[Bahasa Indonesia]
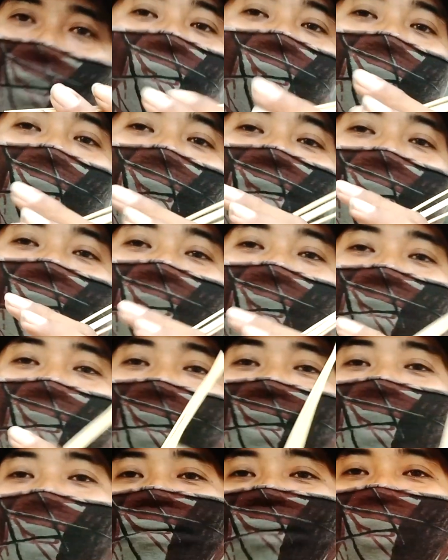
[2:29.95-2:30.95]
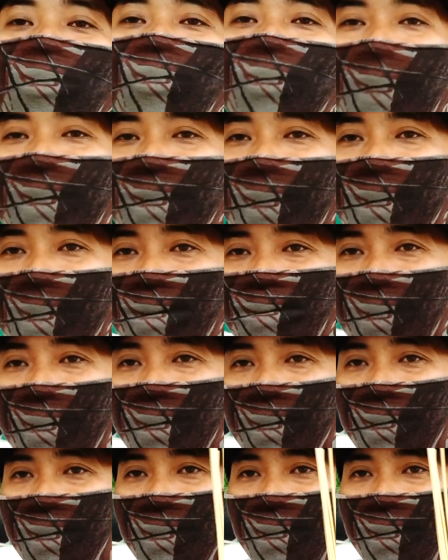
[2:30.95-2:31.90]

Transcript: Oke, saya jelaskan cara penggunaannya, sahabat.